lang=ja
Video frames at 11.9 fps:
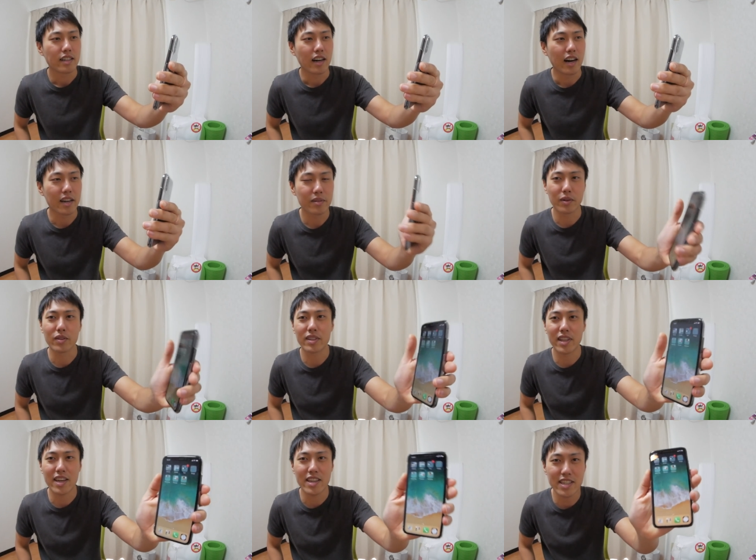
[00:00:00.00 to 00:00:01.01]
iPhone
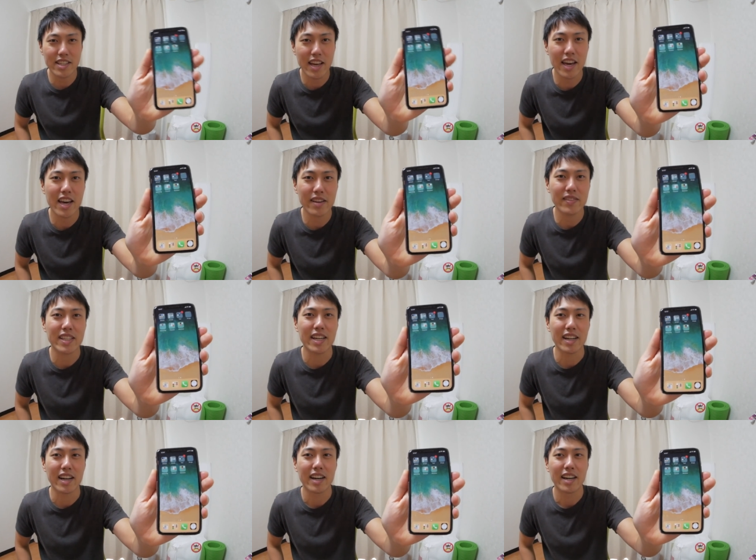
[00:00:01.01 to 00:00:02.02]
10いいねみ
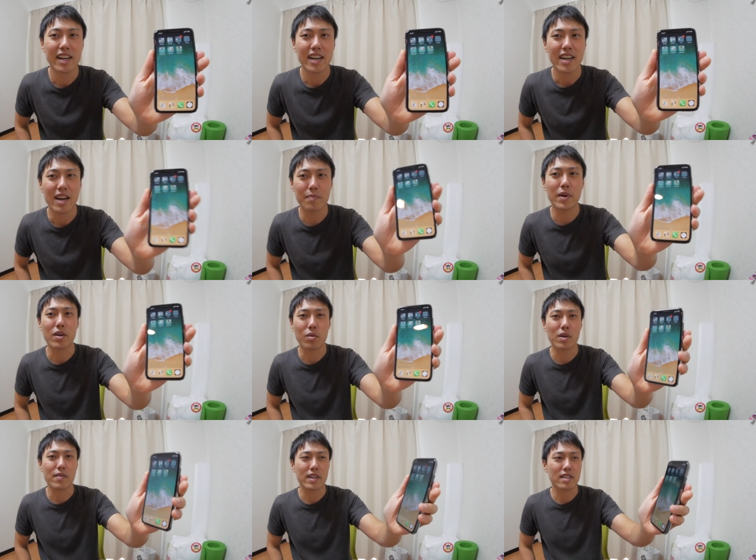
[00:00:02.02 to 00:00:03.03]
たいな、やっぱり
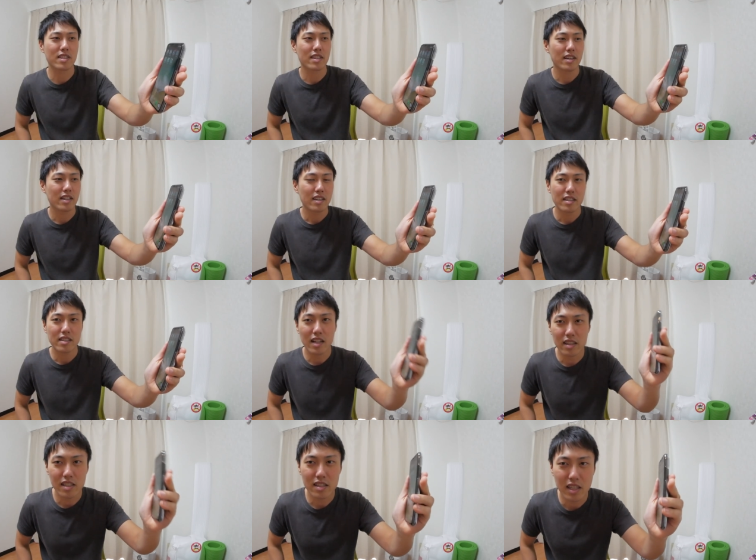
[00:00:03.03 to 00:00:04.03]
思います。
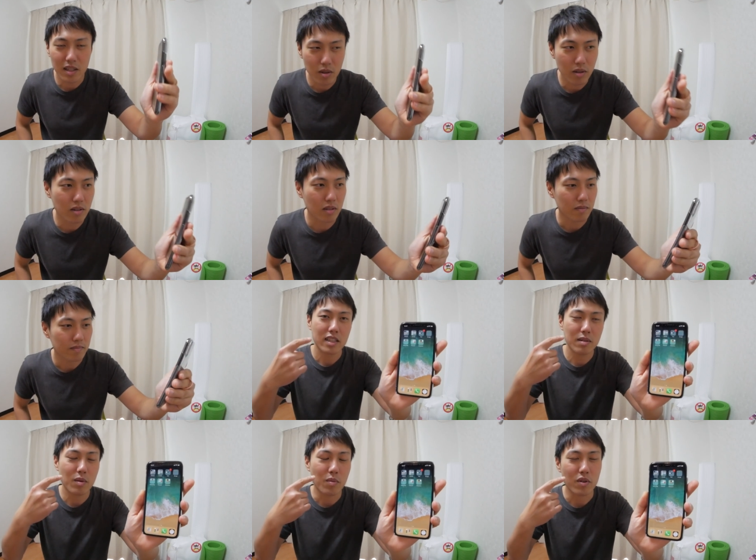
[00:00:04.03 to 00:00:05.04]
なんですけど、
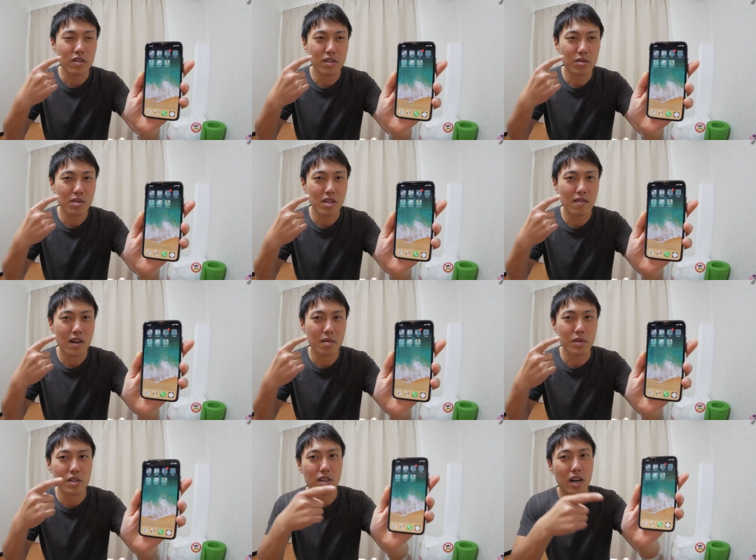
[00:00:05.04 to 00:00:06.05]
でも僕にとっては
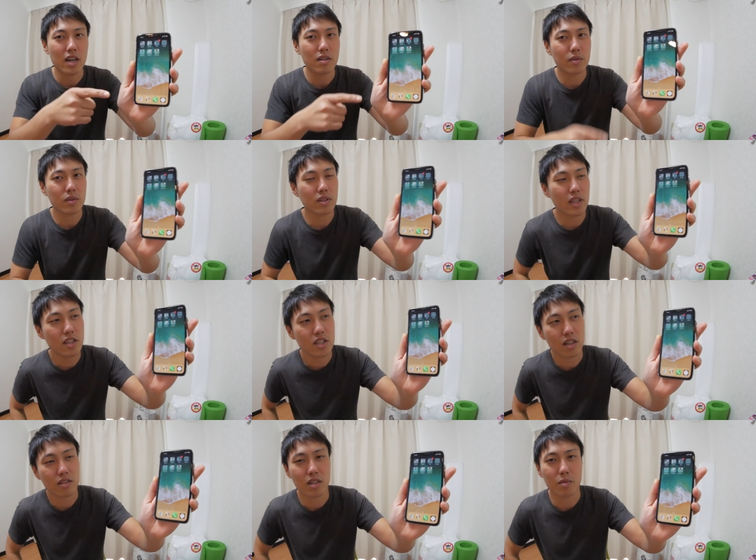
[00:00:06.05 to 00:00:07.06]
別に iPhone X
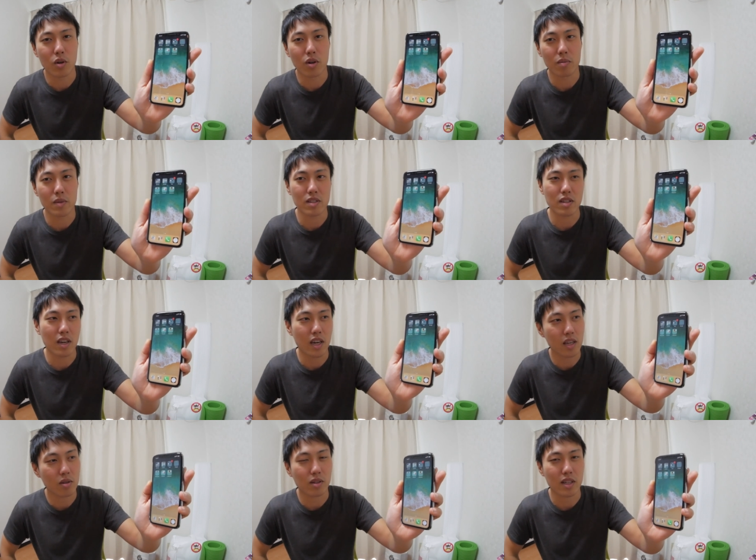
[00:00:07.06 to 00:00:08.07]
じゃなくても、別に8と